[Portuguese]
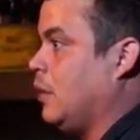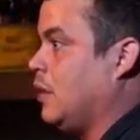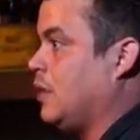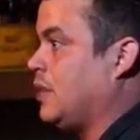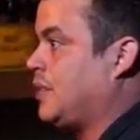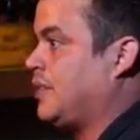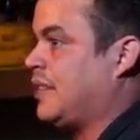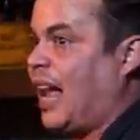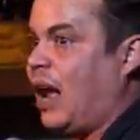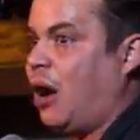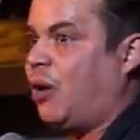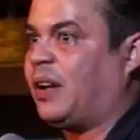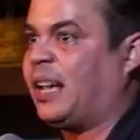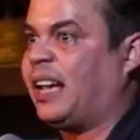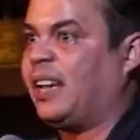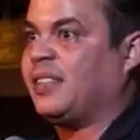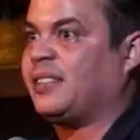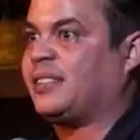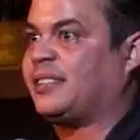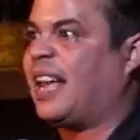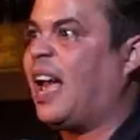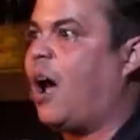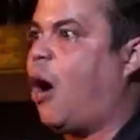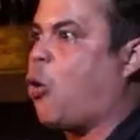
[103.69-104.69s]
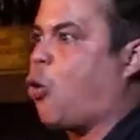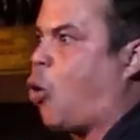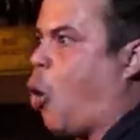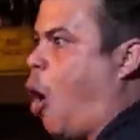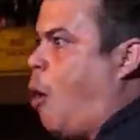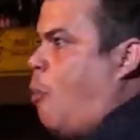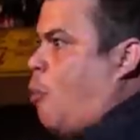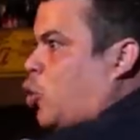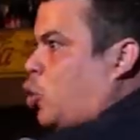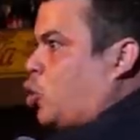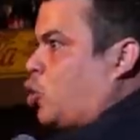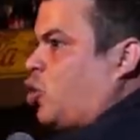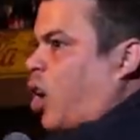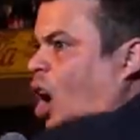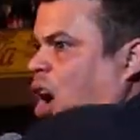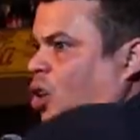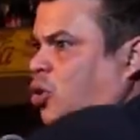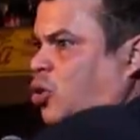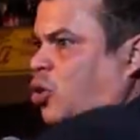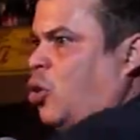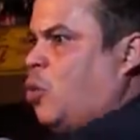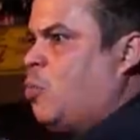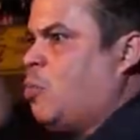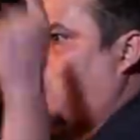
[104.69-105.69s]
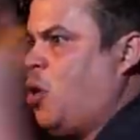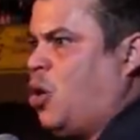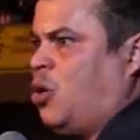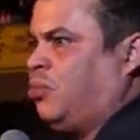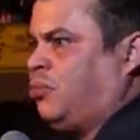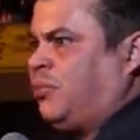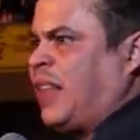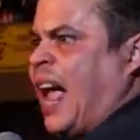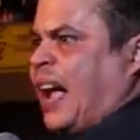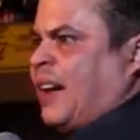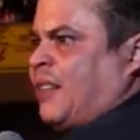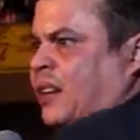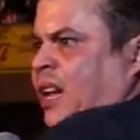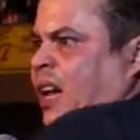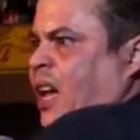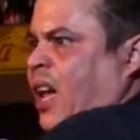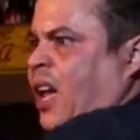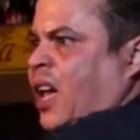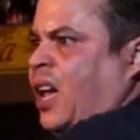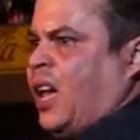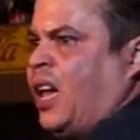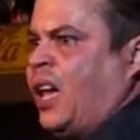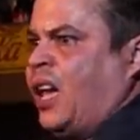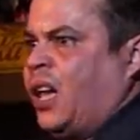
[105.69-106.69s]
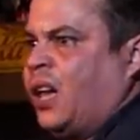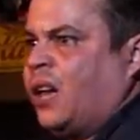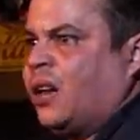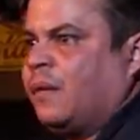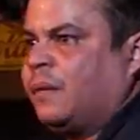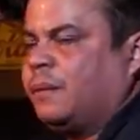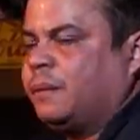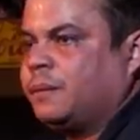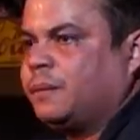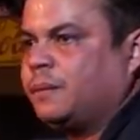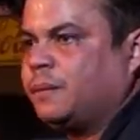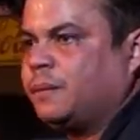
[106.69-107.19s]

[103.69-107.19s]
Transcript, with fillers: Se eu quiser, eu como todo mundo aqui!